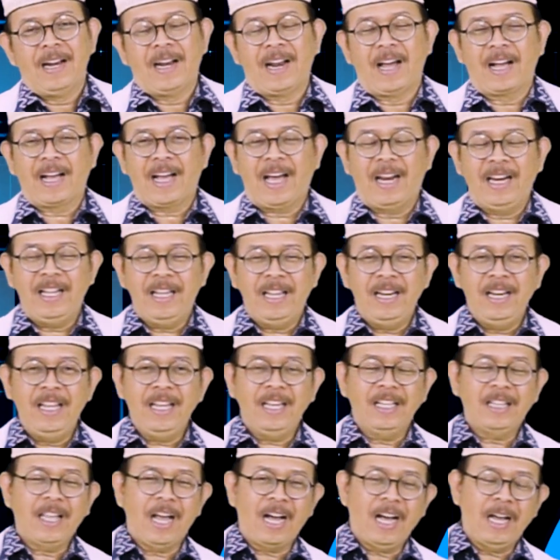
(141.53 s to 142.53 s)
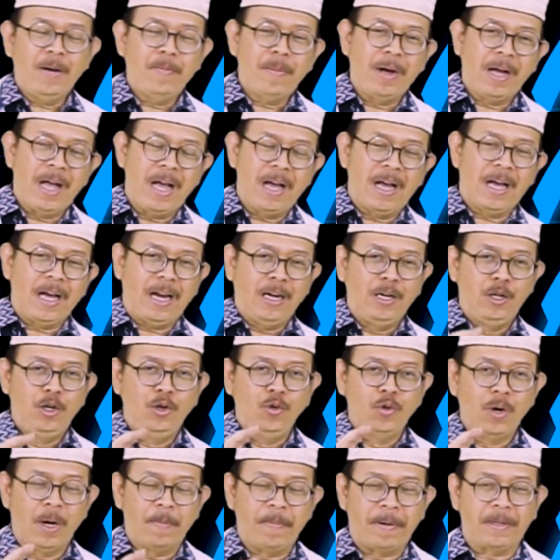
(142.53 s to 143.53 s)
Nah, kali ini kita akan mengangkat
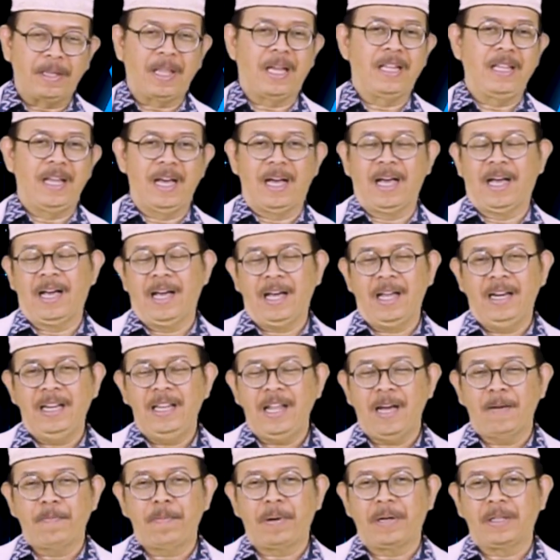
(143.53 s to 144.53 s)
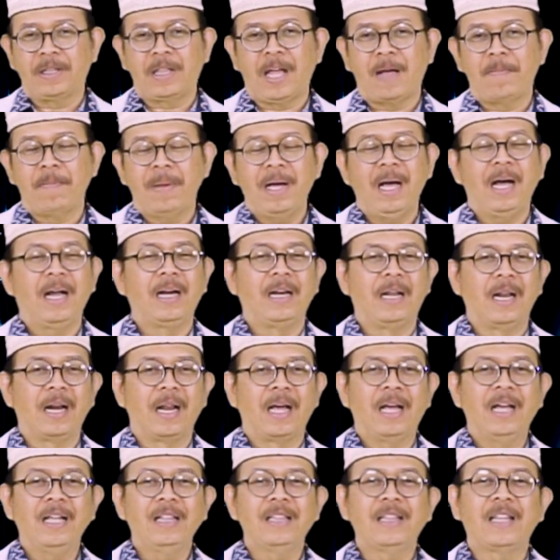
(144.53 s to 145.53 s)
dua pertanyaan. Yang pertama
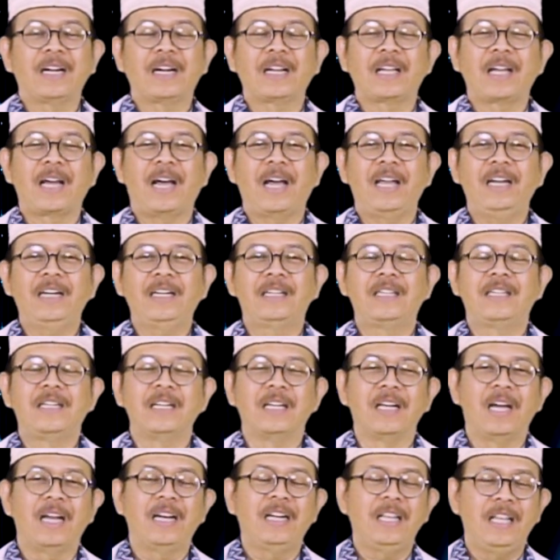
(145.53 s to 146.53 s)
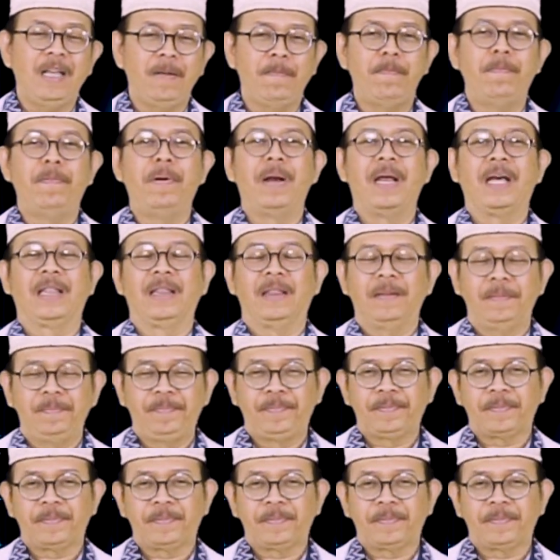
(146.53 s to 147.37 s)
adalah terkait dengan kiblat.